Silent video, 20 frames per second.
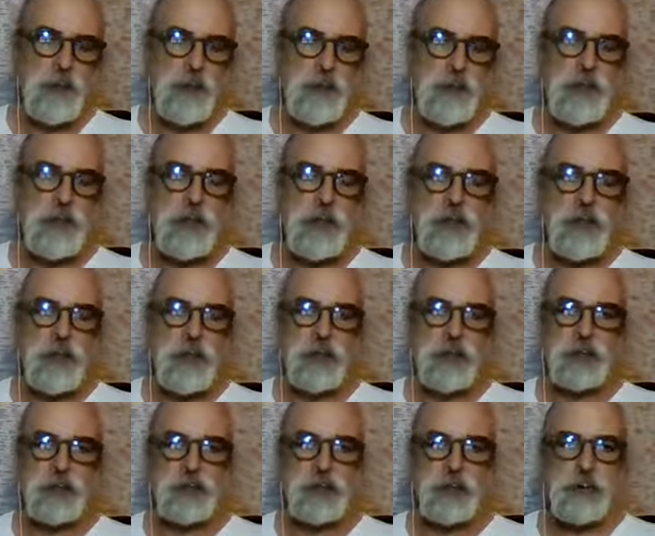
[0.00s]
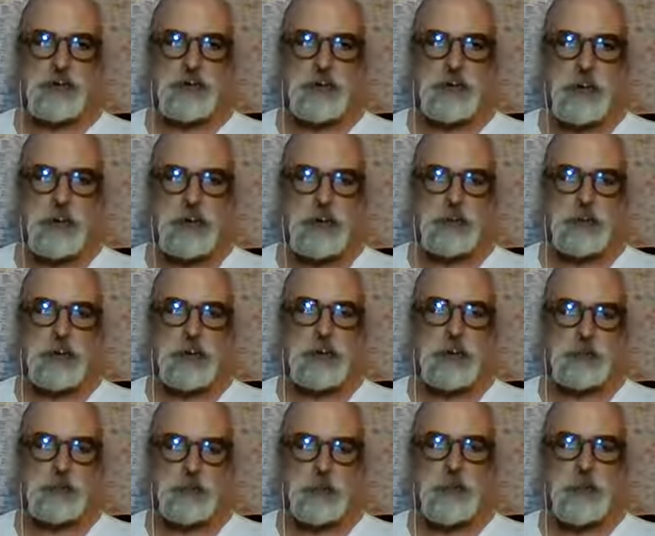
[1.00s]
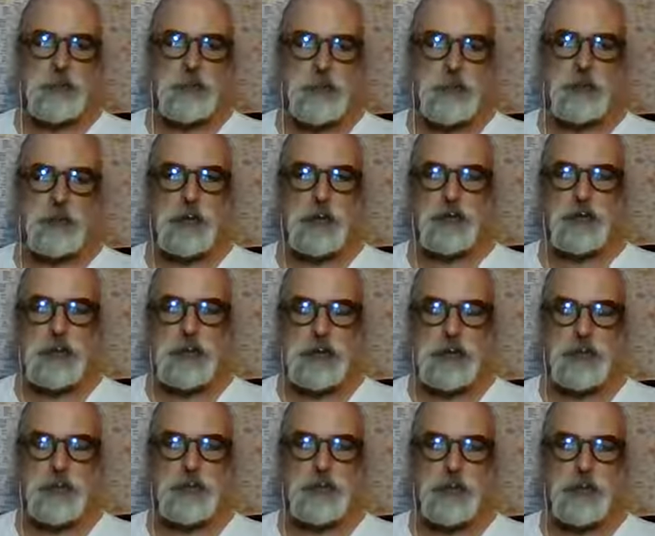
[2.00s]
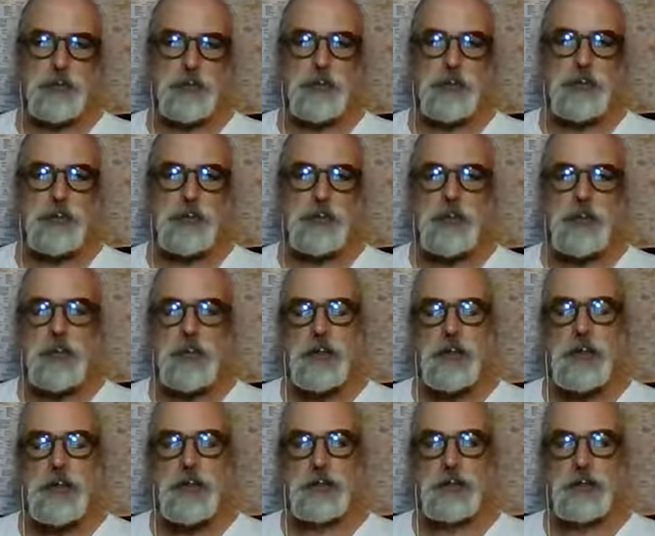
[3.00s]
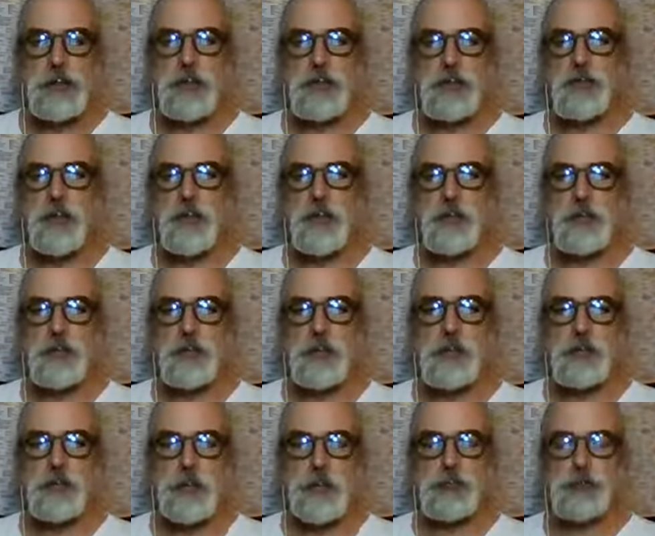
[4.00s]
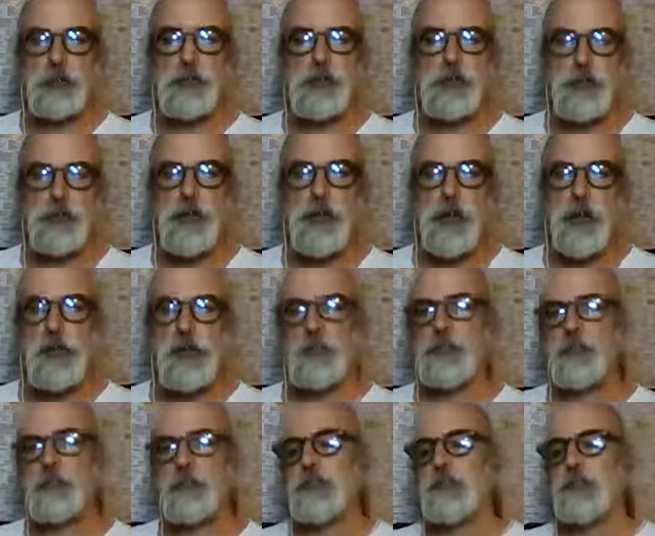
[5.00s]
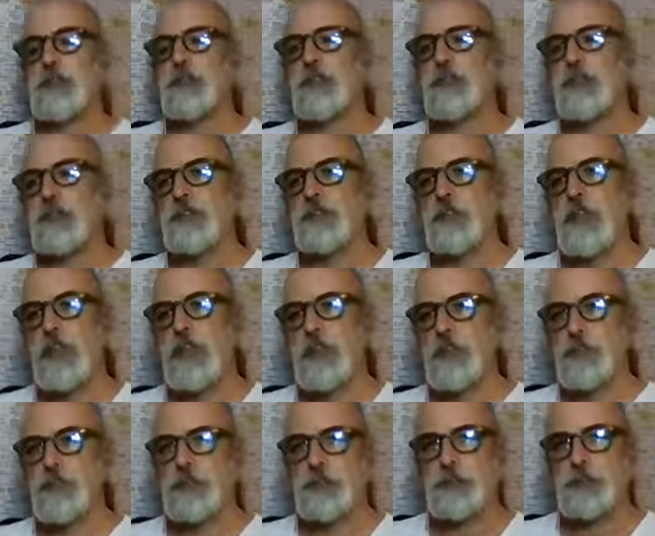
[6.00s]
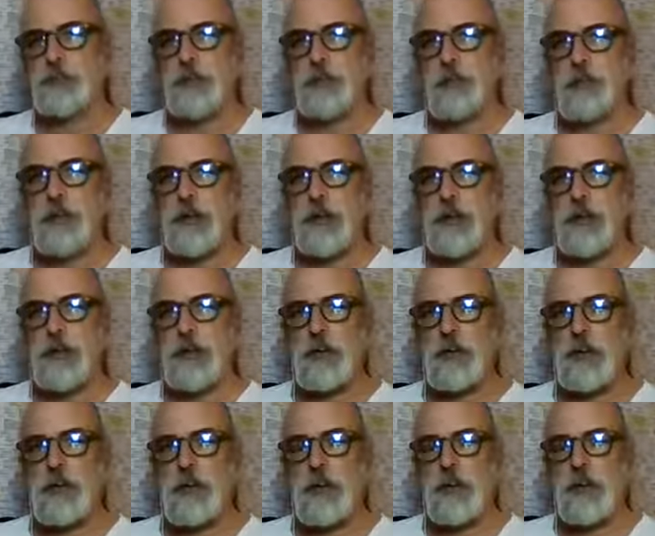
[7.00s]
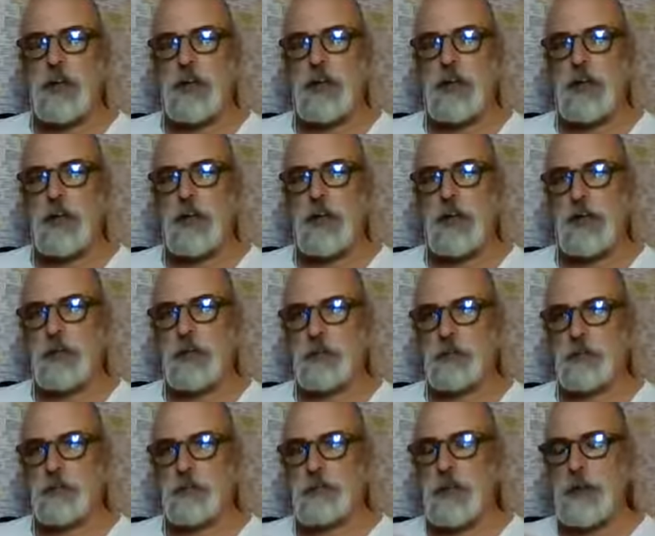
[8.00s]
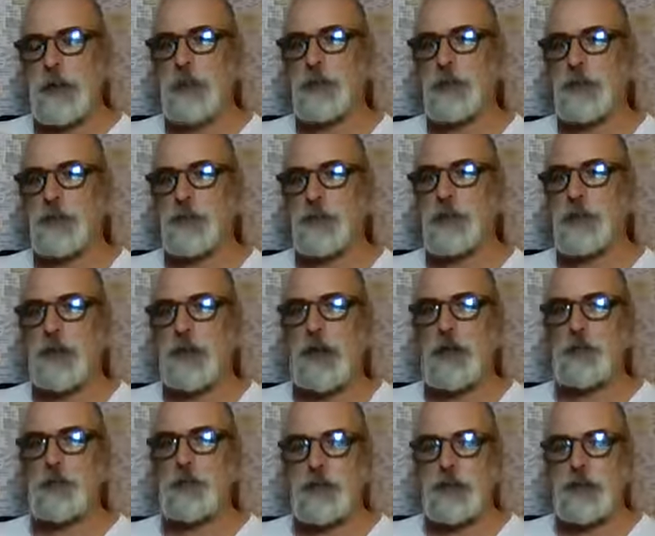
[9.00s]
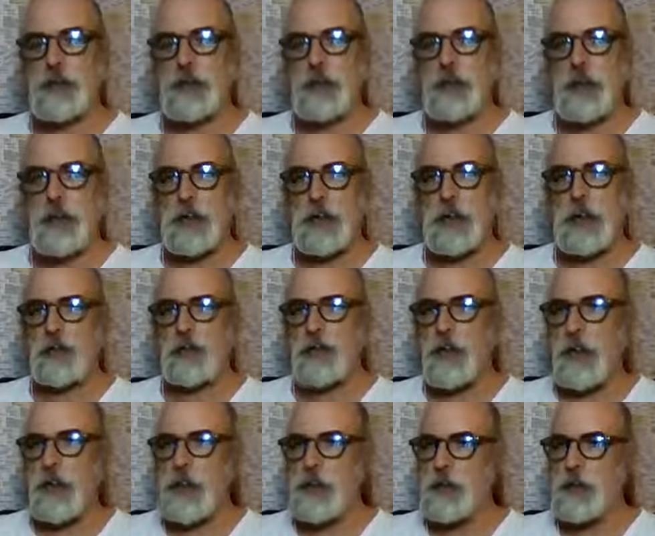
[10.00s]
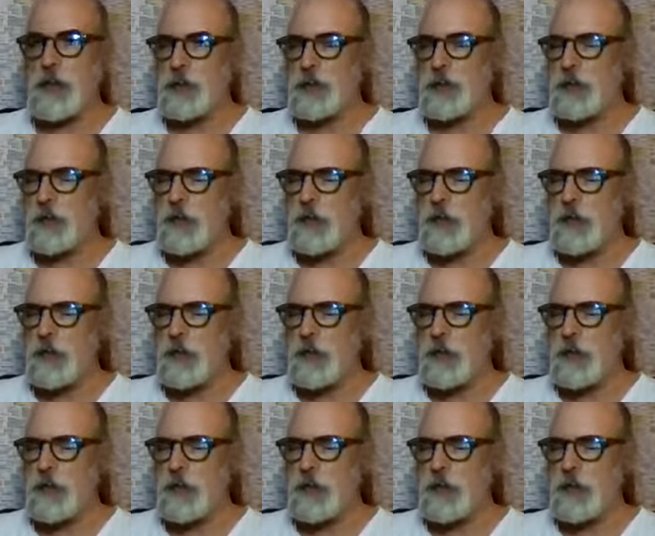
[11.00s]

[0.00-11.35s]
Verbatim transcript: que a gente está falando, que está na minha programação de curso, mas de forma um pouco mais pontual, né? Hum, é, pegando alguns tópicos. É, alguém